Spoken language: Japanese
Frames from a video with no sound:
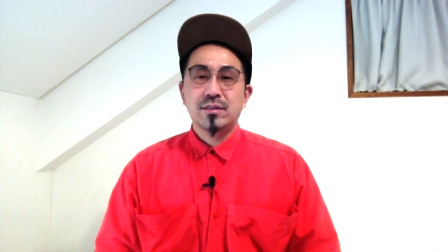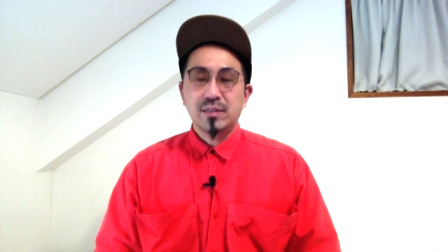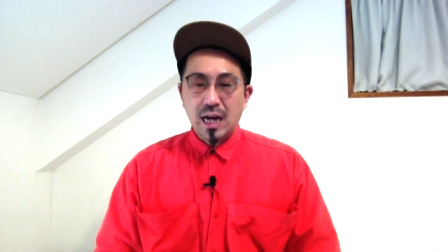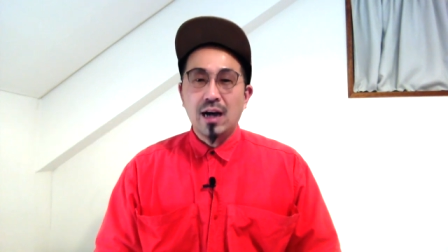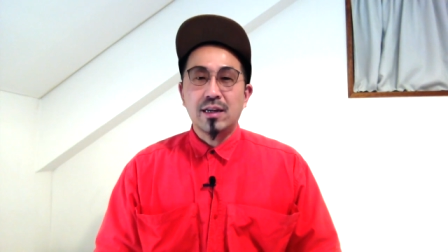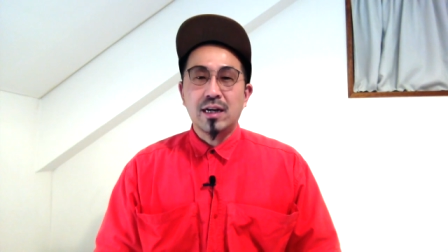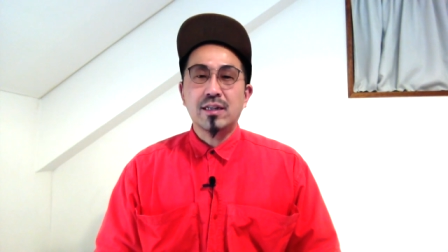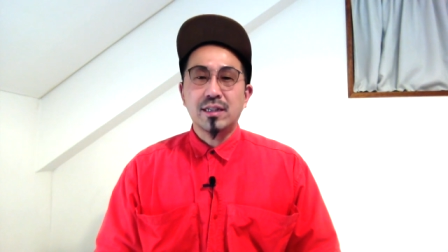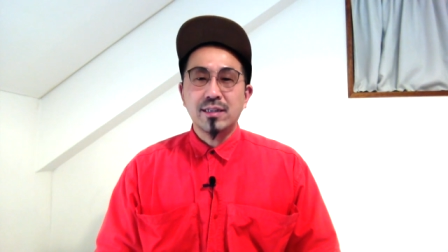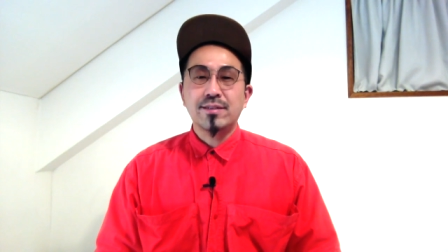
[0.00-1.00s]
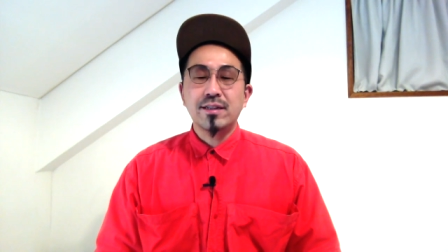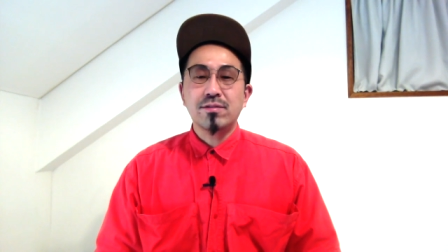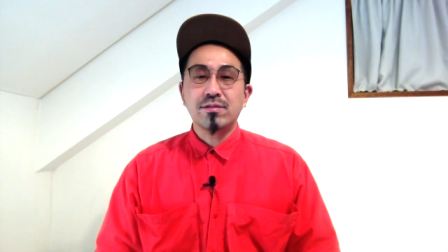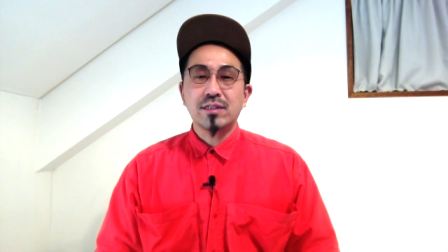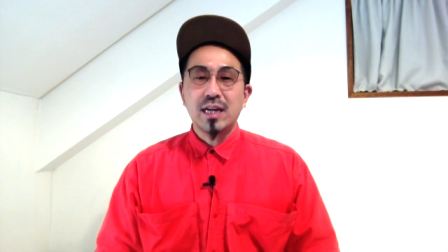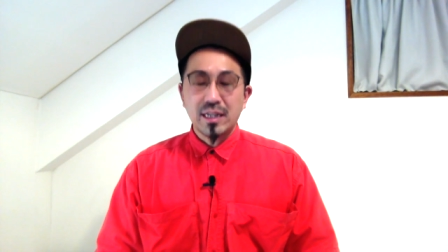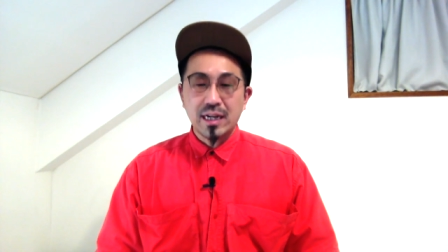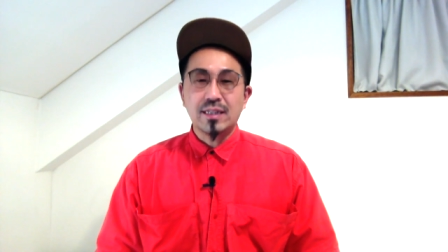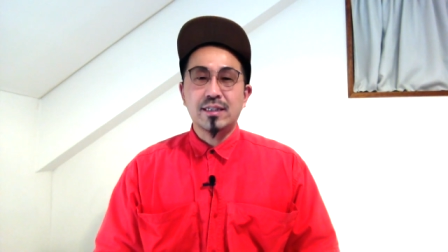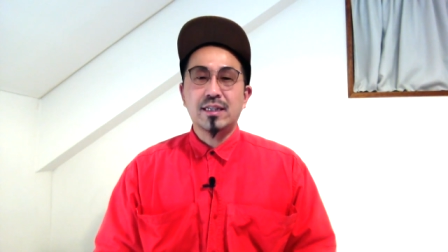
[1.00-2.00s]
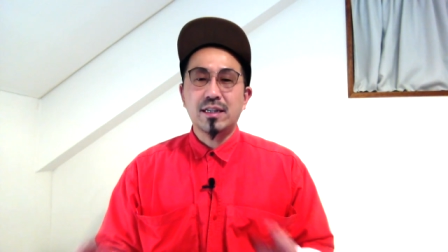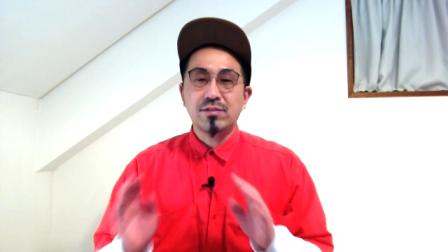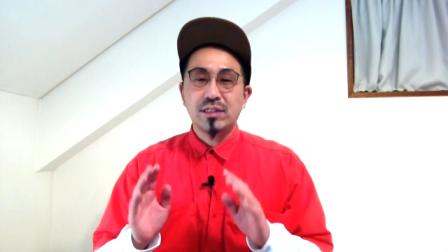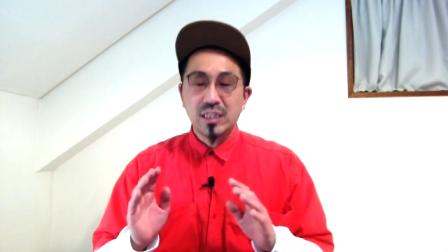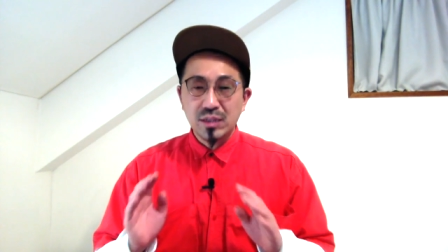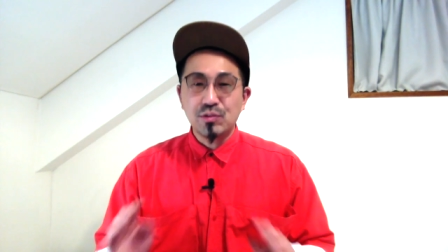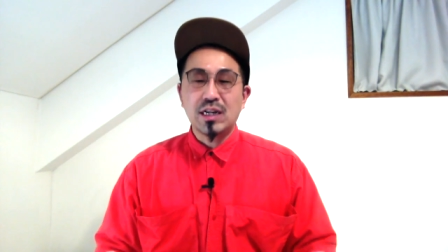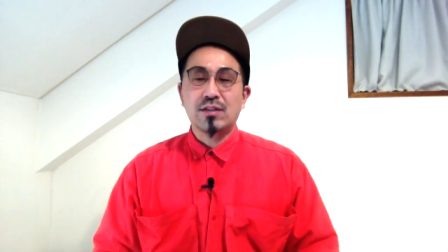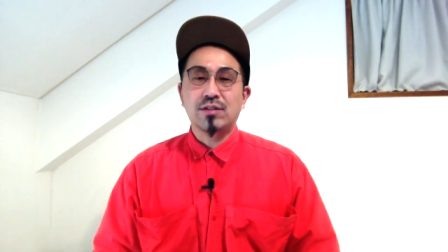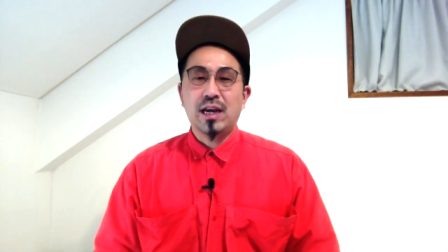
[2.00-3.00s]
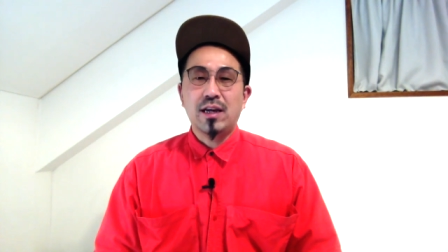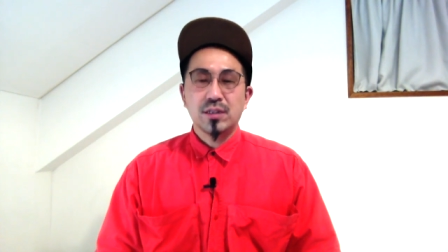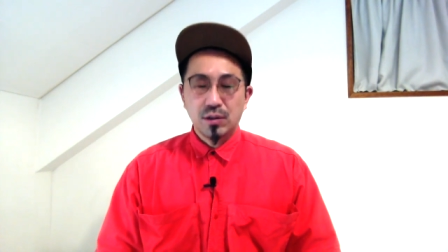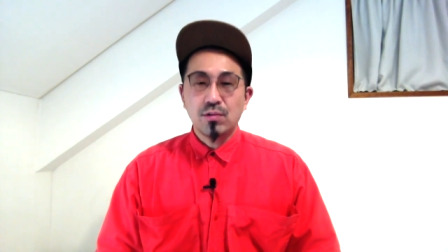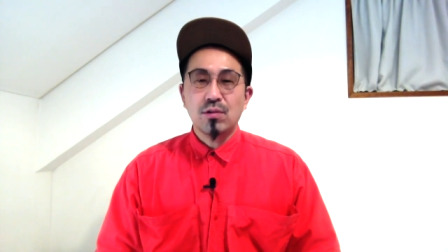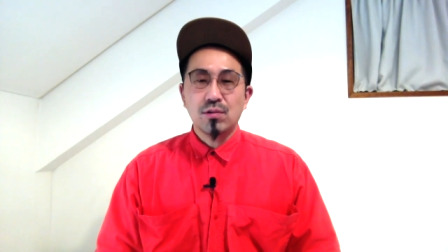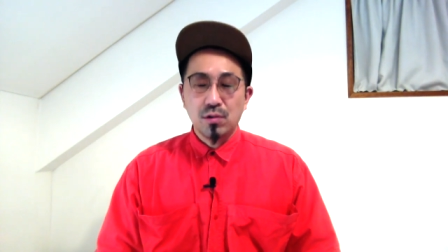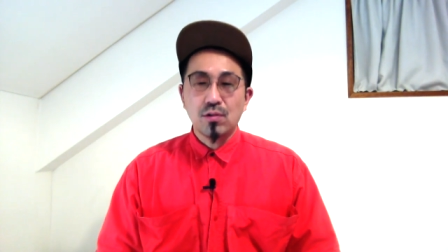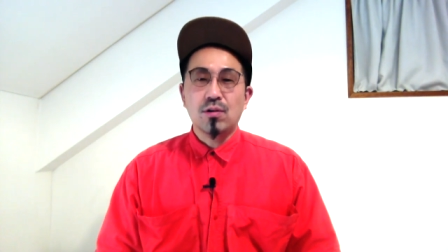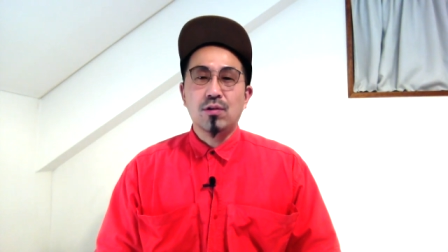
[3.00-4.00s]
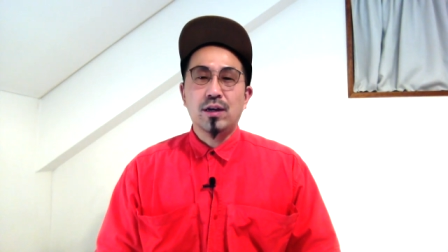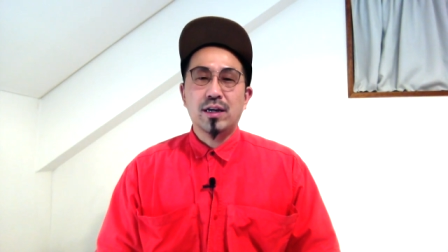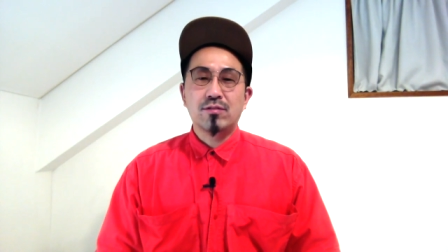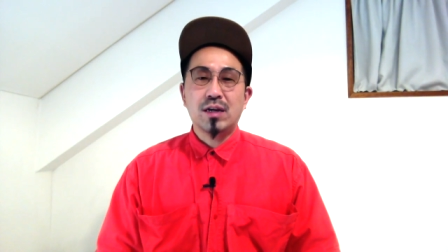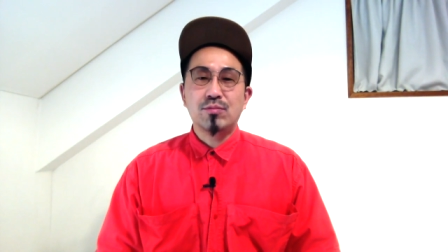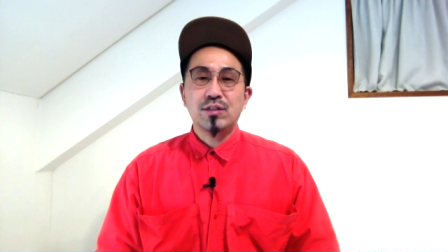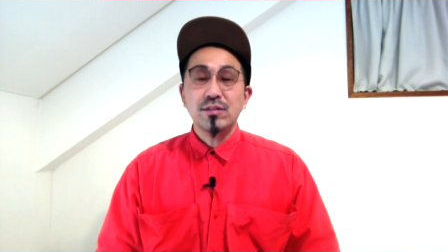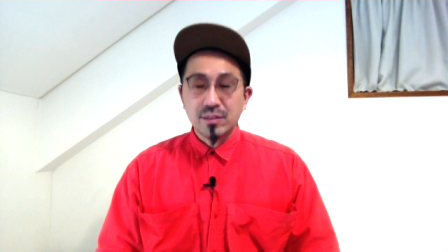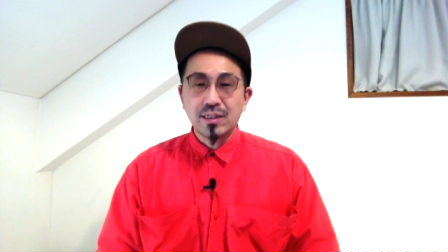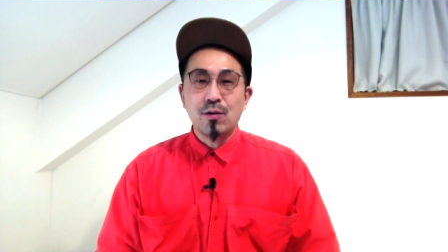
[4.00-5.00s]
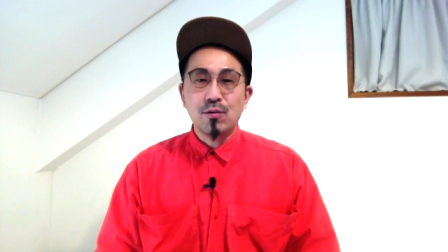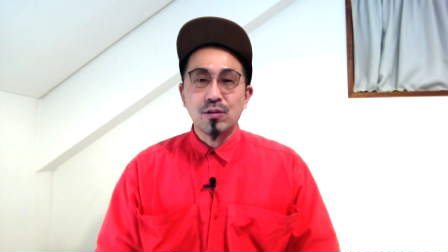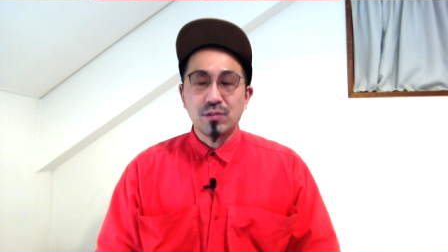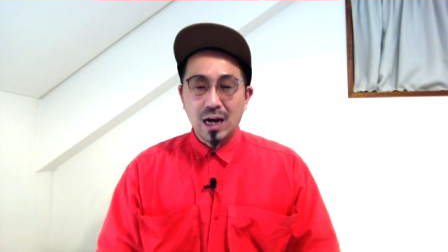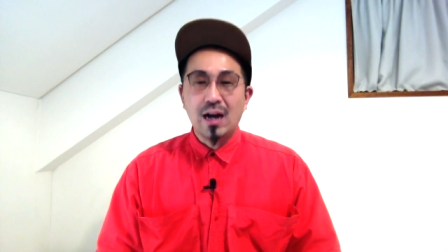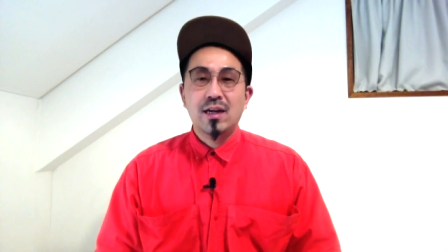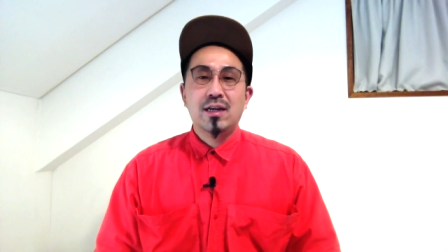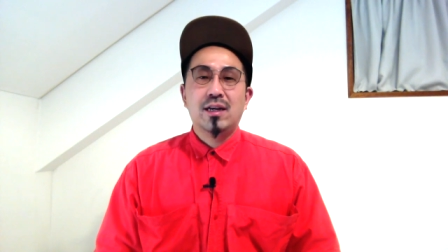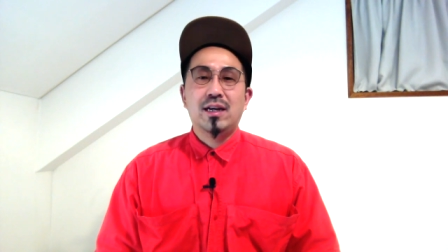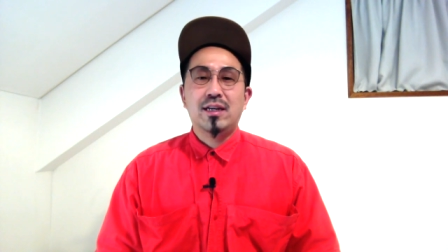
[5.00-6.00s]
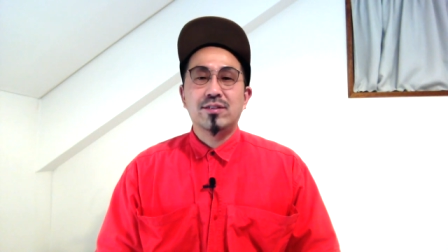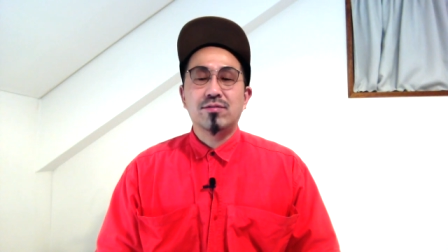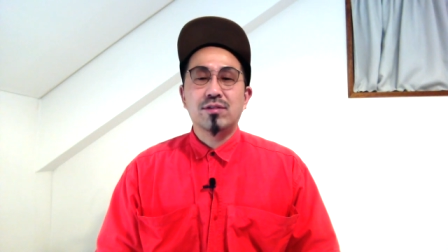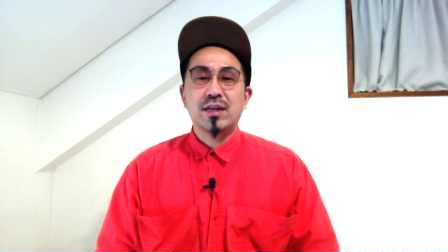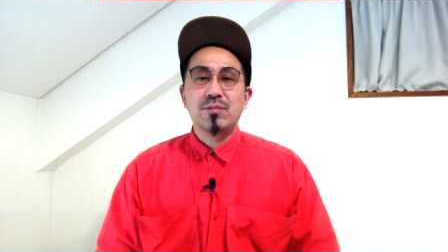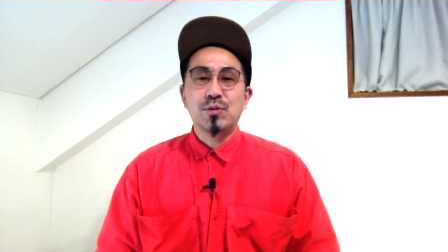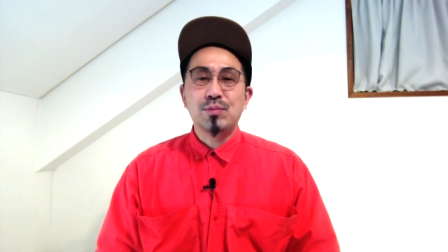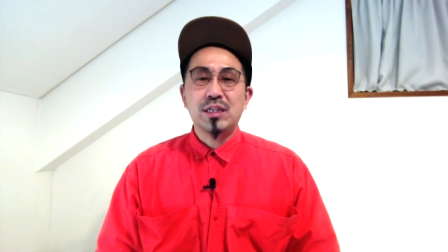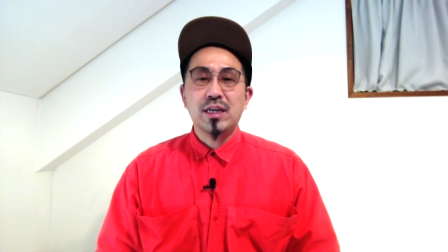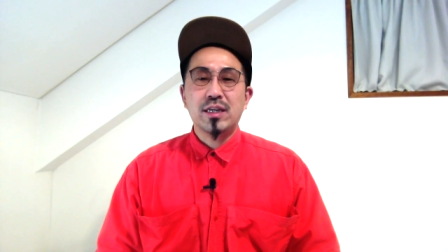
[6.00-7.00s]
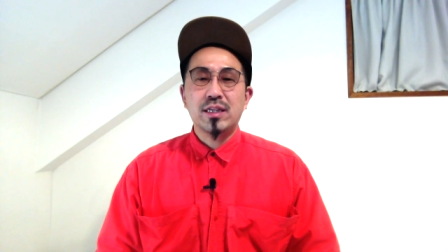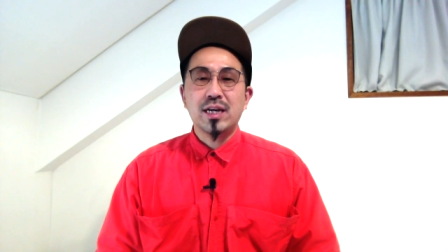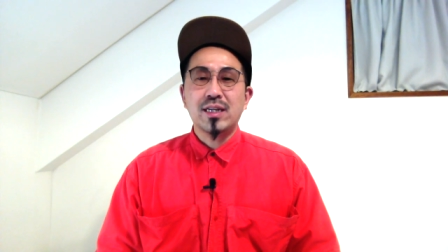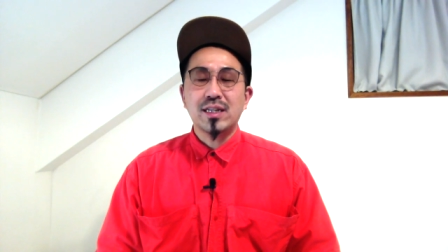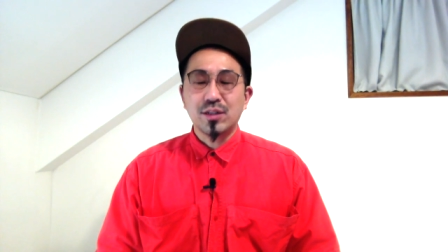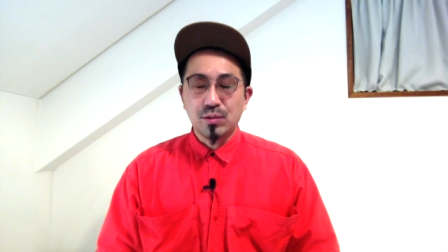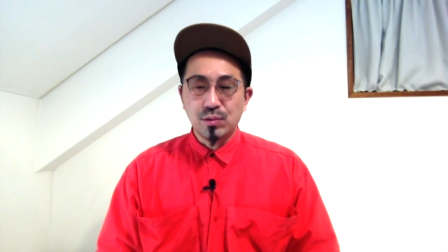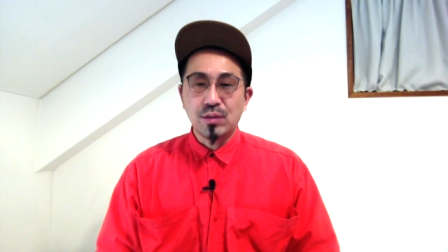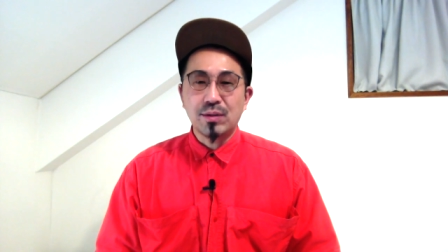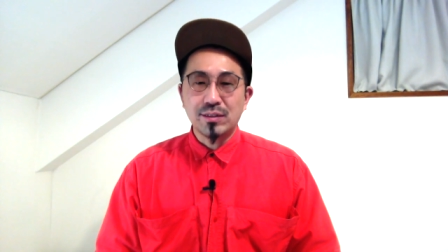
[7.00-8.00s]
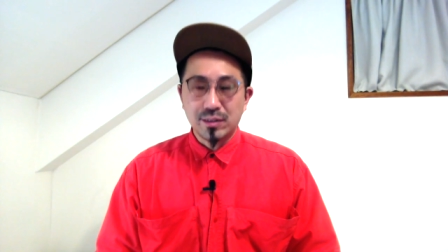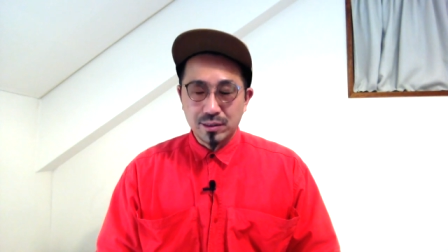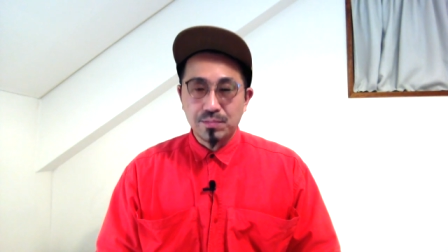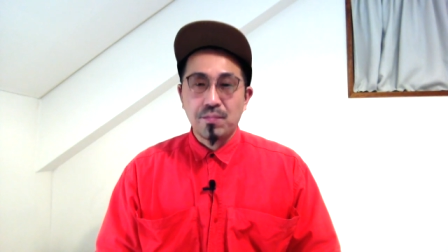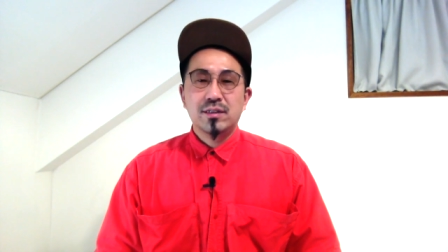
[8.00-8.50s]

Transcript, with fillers: さあ、やはりね、全国大会に出てるチームなので、強豪高校、えクラブユースが多いのか、えそこら辺も見ていきたいなと思います。